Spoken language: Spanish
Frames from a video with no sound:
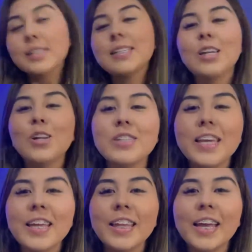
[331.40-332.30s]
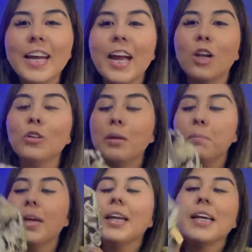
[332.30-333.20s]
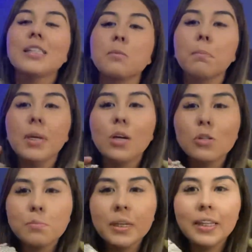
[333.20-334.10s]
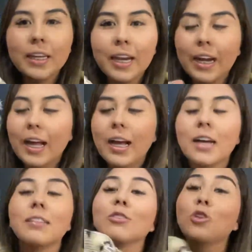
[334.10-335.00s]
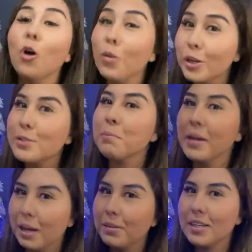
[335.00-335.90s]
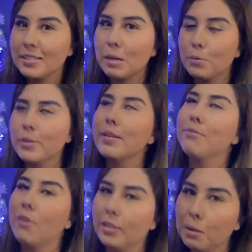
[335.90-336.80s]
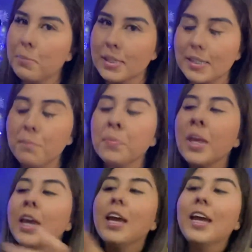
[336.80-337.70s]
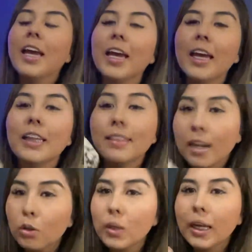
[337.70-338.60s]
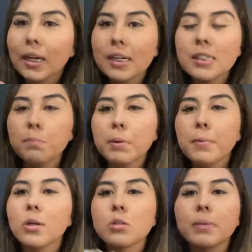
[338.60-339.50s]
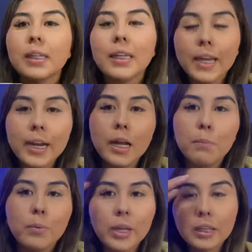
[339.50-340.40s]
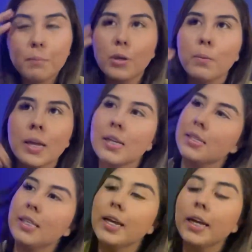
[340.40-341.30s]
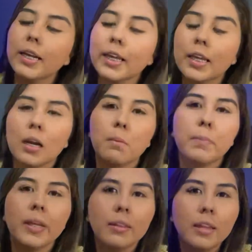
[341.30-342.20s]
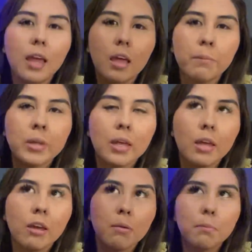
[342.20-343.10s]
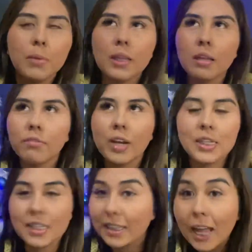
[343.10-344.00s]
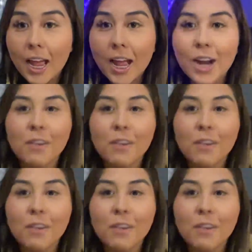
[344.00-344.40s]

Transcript: Lo siguiente que cargo también es mi cosmetiquera. Todo eso me cabe en esta bolsa y falta más, ¿eh? Eh, trato de cargar siempre mi cosmetiquera porque también no vaya a ser que de repente me invite Fer a cenar